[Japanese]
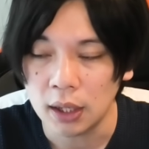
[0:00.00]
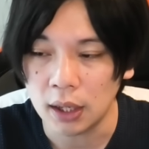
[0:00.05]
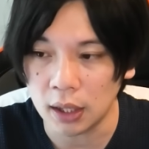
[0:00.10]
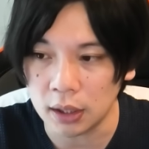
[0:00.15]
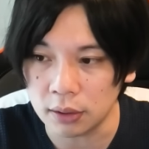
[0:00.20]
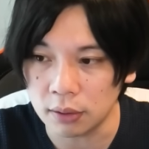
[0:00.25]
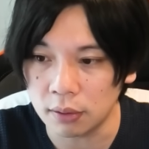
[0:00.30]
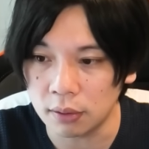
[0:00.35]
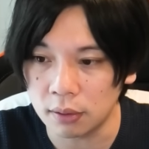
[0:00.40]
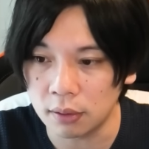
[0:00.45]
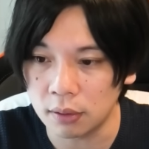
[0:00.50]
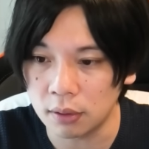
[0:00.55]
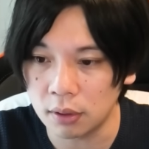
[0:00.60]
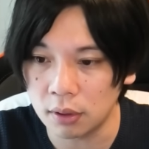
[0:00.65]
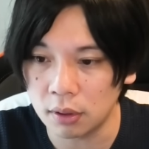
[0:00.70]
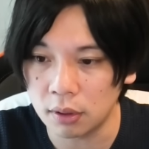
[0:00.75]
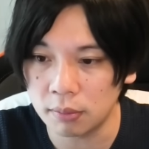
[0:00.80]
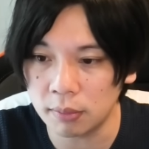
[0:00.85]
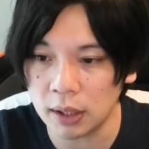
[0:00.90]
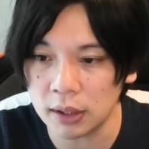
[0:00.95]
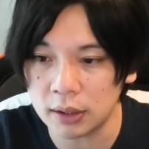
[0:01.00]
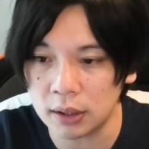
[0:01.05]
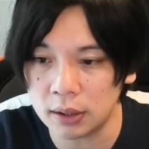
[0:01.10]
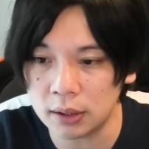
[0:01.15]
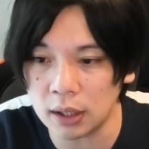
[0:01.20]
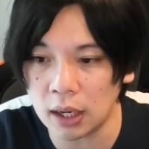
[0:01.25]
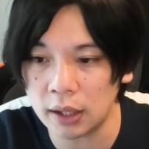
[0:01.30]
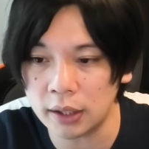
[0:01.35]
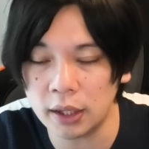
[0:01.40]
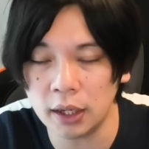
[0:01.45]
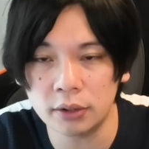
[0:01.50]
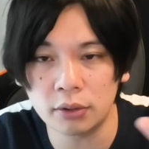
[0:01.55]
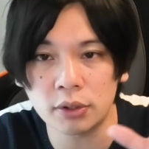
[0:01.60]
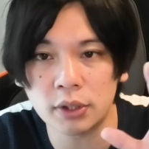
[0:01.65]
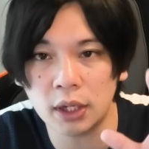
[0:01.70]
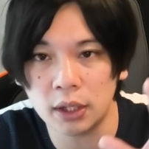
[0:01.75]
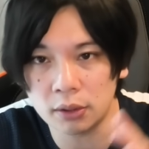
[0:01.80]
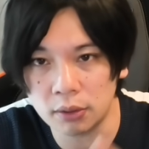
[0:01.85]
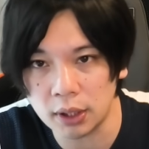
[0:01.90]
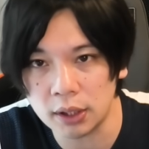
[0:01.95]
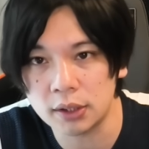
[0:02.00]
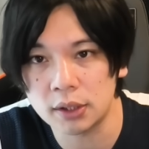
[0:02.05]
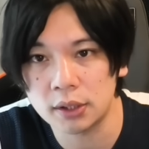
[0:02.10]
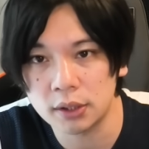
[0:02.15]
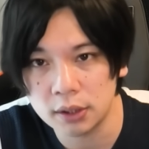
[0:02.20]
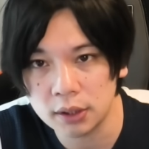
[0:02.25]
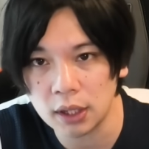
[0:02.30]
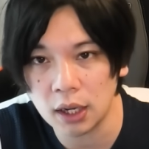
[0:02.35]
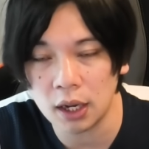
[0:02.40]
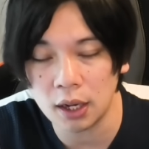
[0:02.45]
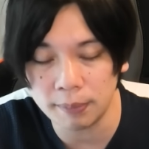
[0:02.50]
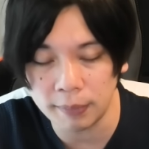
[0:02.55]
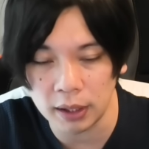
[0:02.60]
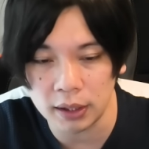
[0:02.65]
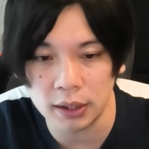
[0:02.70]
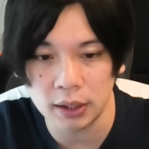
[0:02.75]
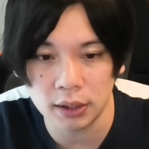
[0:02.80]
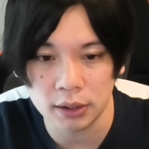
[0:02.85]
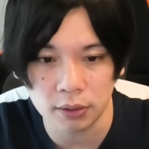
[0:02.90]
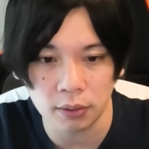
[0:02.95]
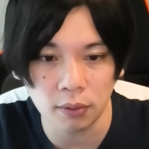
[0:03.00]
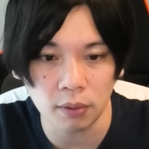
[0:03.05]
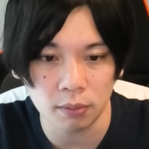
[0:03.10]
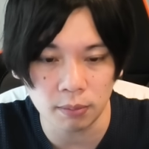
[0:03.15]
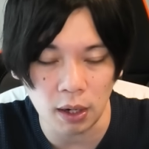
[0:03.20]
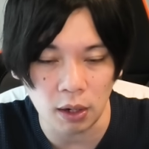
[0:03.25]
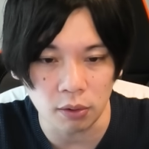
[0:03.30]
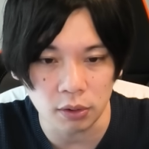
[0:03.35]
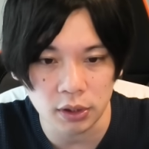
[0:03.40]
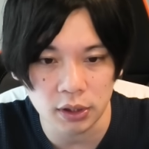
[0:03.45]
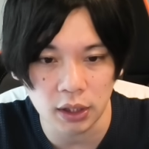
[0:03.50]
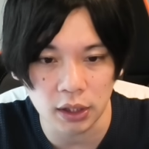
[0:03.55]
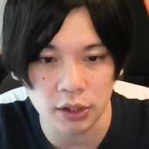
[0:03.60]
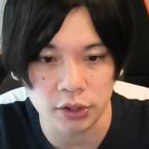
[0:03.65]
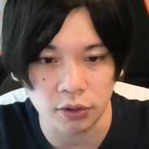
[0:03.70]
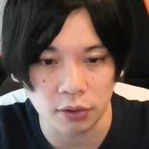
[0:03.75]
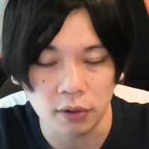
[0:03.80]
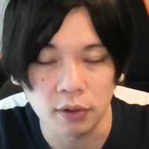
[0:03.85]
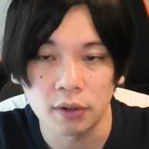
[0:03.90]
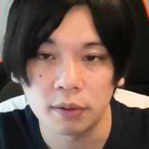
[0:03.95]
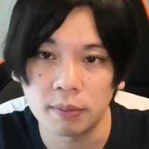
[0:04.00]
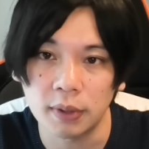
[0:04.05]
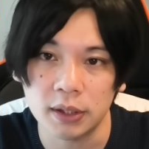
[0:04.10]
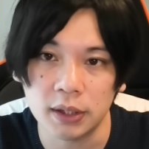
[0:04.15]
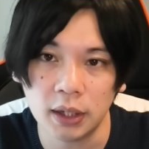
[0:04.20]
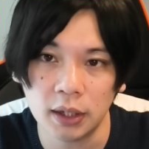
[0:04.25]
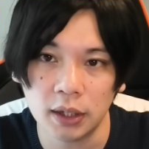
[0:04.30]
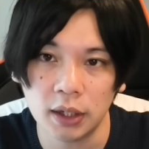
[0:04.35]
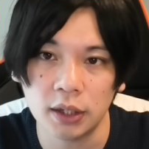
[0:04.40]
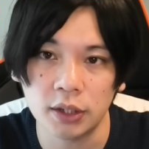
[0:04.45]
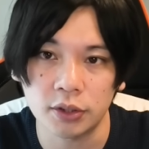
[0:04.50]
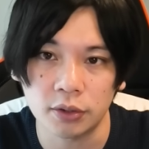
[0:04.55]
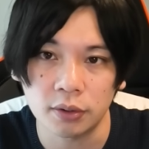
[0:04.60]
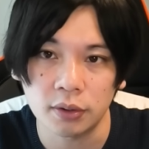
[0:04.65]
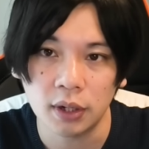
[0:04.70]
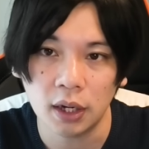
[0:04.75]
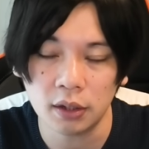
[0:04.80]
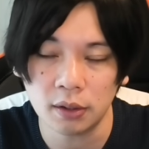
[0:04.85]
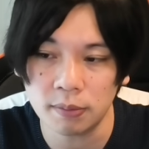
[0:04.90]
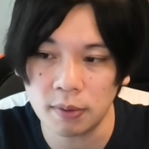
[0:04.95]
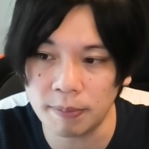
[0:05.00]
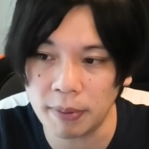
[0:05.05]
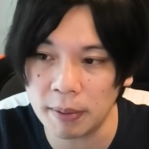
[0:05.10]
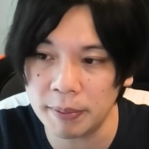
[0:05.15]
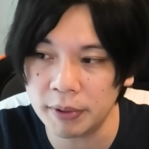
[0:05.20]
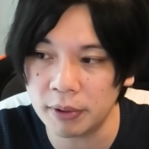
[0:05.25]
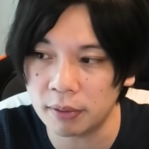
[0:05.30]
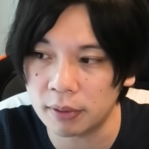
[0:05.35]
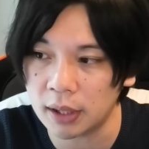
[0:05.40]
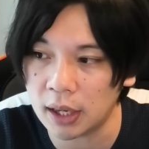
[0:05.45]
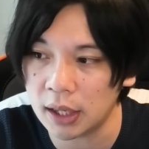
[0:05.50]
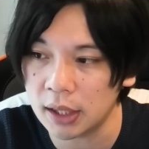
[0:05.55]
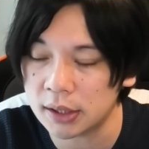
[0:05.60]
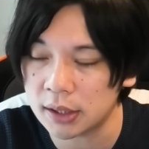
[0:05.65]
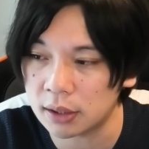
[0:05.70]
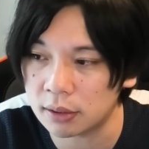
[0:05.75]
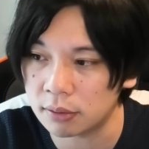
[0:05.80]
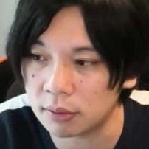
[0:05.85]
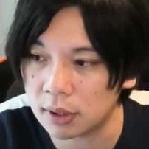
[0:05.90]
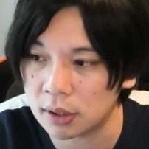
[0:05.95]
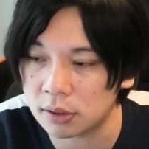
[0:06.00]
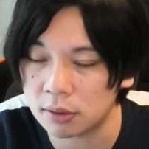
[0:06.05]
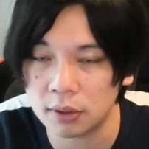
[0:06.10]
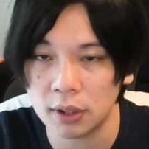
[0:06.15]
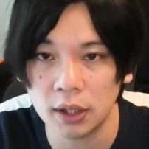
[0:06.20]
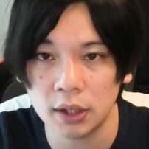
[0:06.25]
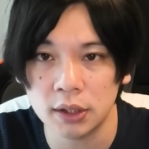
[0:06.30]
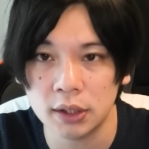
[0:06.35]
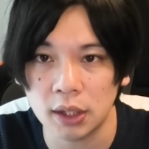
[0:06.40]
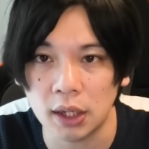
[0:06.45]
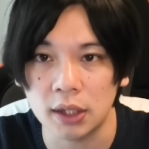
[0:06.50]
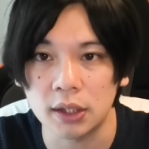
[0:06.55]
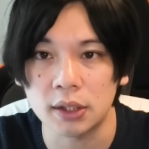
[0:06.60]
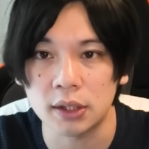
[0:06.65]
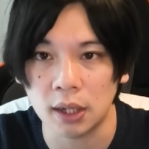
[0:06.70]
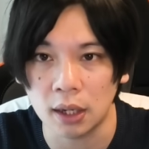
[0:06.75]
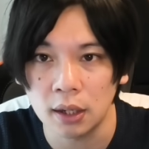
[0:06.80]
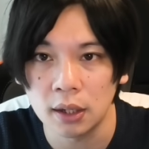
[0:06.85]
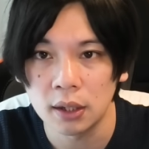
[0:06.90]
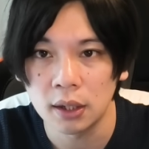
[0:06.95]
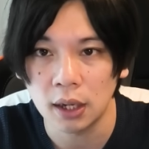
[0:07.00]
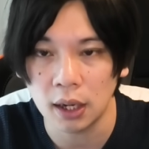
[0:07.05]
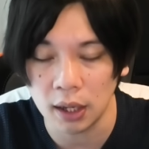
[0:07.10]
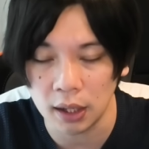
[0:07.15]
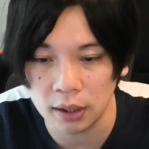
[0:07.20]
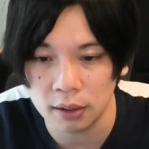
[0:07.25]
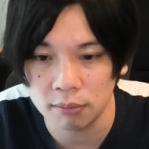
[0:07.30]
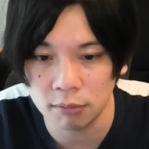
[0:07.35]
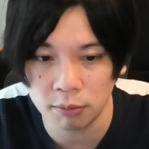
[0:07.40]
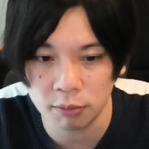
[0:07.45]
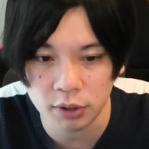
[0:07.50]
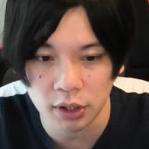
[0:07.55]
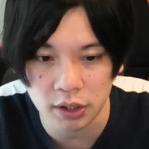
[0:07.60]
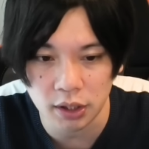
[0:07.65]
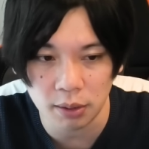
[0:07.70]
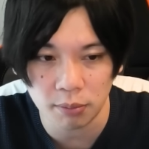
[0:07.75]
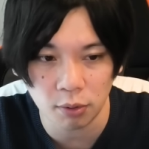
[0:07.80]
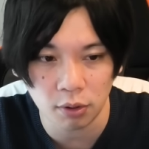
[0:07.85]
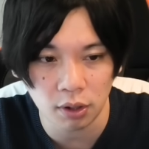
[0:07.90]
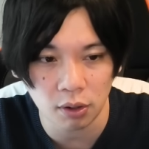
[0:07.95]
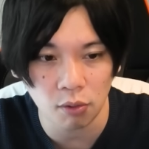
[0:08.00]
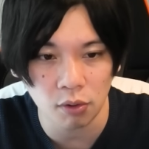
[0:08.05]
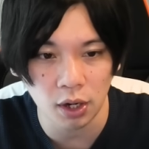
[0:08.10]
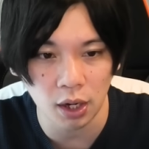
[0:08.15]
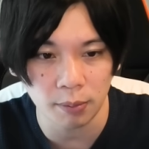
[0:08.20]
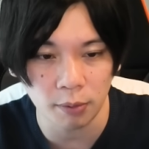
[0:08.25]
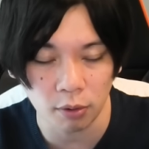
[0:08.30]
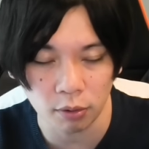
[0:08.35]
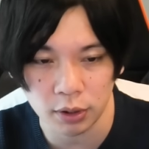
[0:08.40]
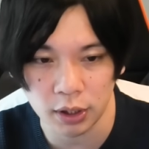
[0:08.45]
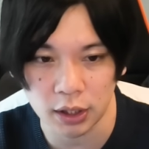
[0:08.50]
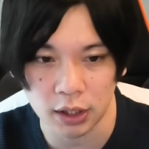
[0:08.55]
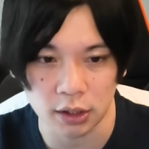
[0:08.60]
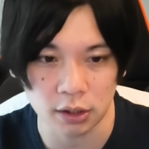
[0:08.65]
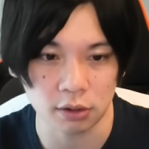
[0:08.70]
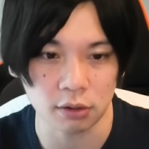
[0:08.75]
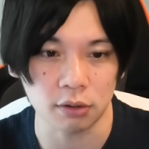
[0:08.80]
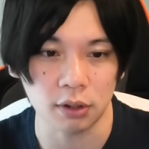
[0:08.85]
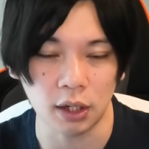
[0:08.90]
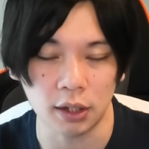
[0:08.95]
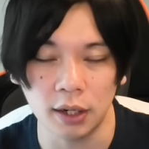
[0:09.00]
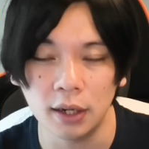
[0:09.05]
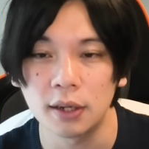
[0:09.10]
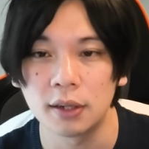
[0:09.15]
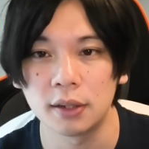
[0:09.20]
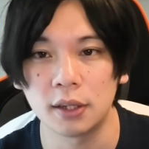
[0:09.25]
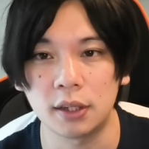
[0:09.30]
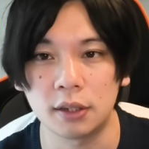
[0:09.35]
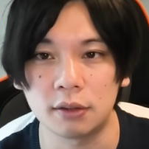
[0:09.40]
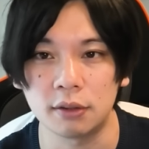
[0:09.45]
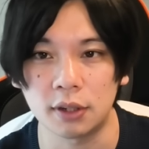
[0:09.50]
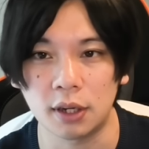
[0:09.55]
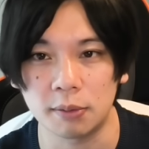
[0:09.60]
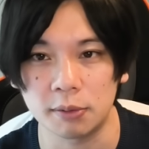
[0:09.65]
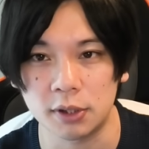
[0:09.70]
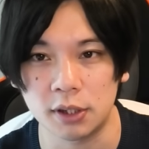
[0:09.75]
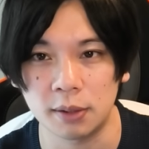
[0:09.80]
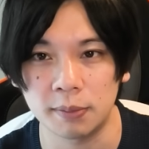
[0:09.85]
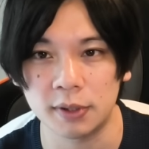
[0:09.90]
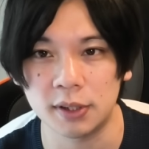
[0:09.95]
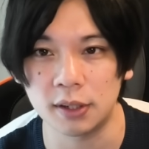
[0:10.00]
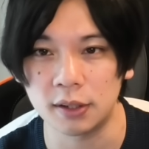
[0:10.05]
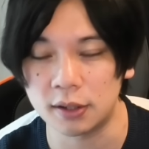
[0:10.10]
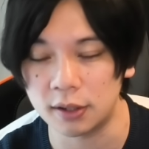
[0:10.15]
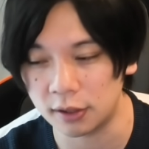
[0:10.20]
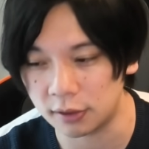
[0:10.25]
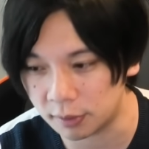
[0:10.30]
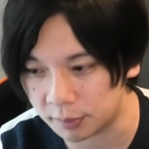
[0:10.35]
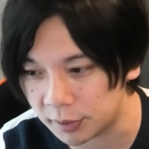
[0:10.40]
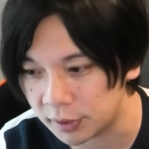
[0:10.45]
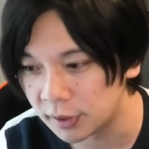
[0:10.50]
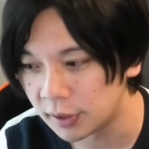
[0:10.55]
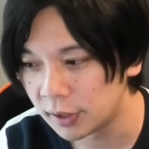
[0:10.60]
あのー、まあ、アーケード勢のやつがハマりそう。まあ、星なんでしょ。間違いないでしょ。あと、まあ、バビロン、カエサルとかその辺じゃないですか。はい。もしかしたらもう今回も鬼ニキスくんがね、出てくるかもしれませんけれども。